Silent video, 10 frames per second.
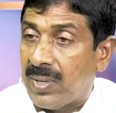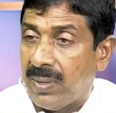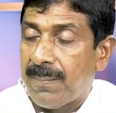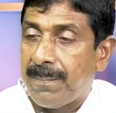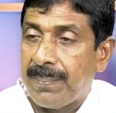కూడా
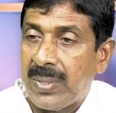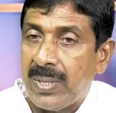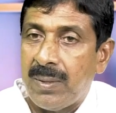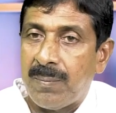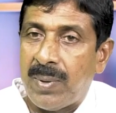
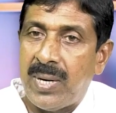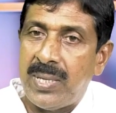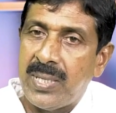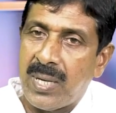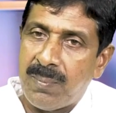
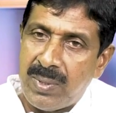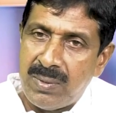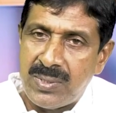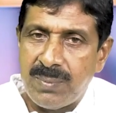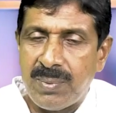పార్టీకి అప్పటి
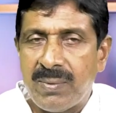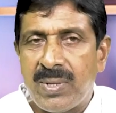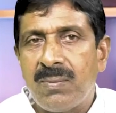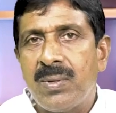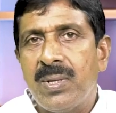నుంచి ఇప్పటి
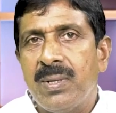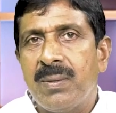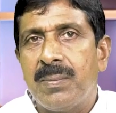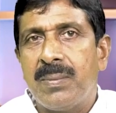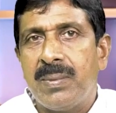వరకు కూడా
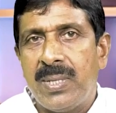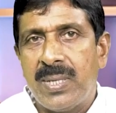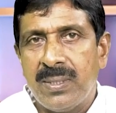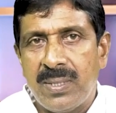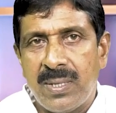
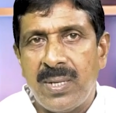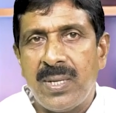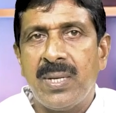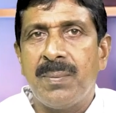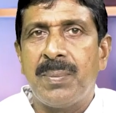
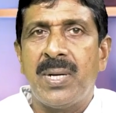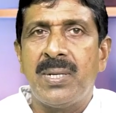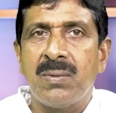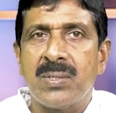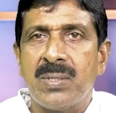నిరంతరాయంగా
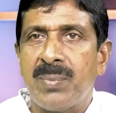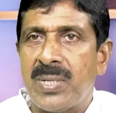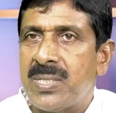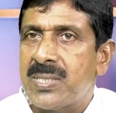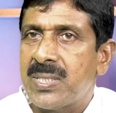పార్టీ కోసం
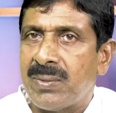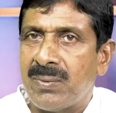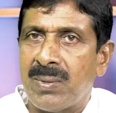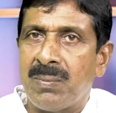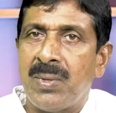పనిచేస్తూనే
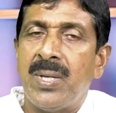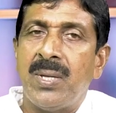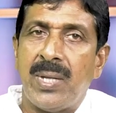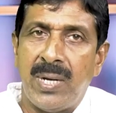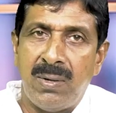ఉన్నాం
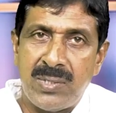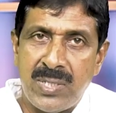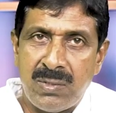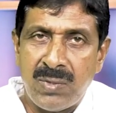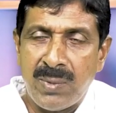రెండు
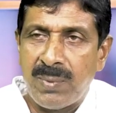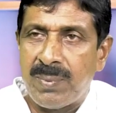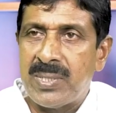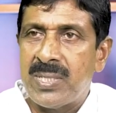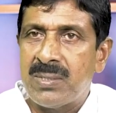సీట్లు ఉన్నప్పుడు
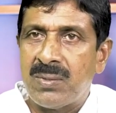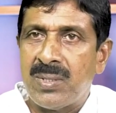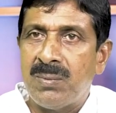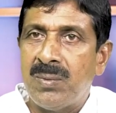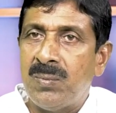
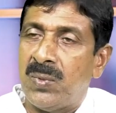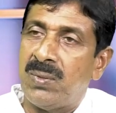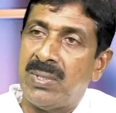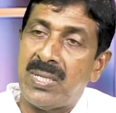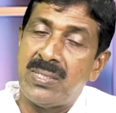పనిచేస్తున్నాము
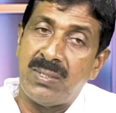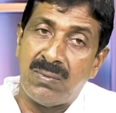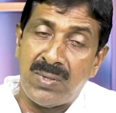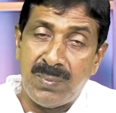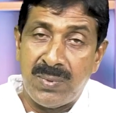మూడు వందల
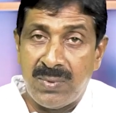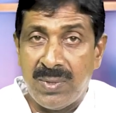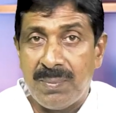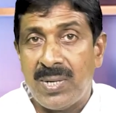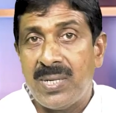సీట్లు ఉన్నప్పుడు
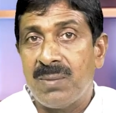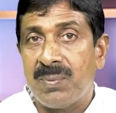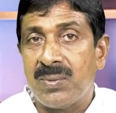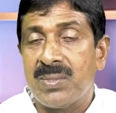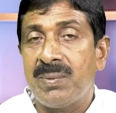కూడా పార్టీ
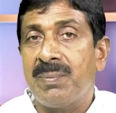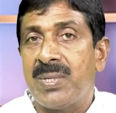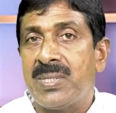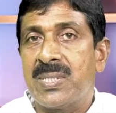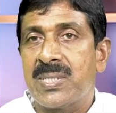కోసమే
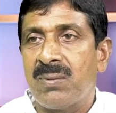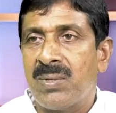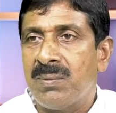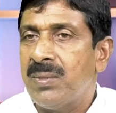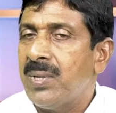పనిచేస్తూ
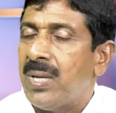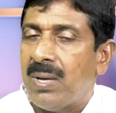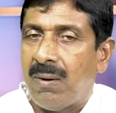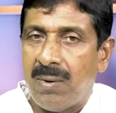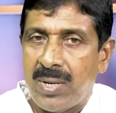ఉన్నాము
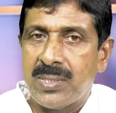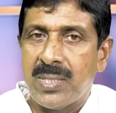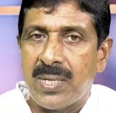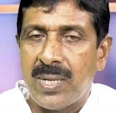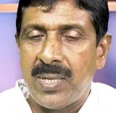
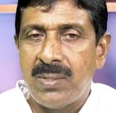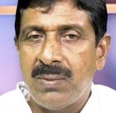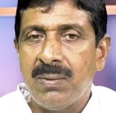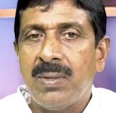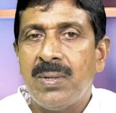అవకాశాలు రాలేదు